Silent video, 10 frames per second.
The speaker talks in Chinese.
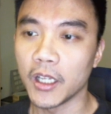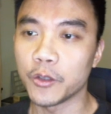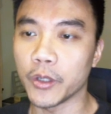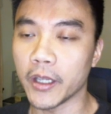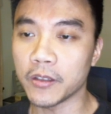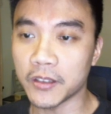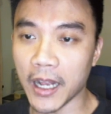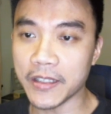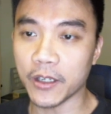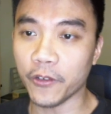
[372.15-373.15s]
所以要是
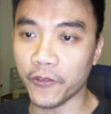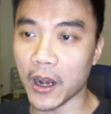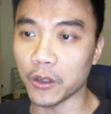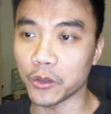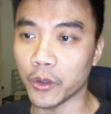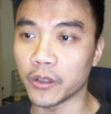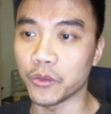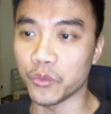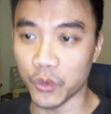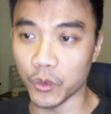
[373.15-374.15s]
大家都 follow 同样的
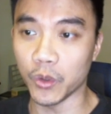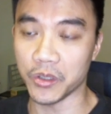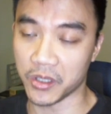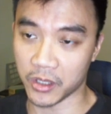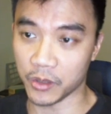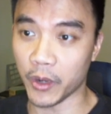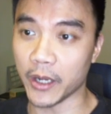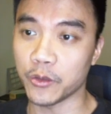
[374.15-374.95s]
rules 之外，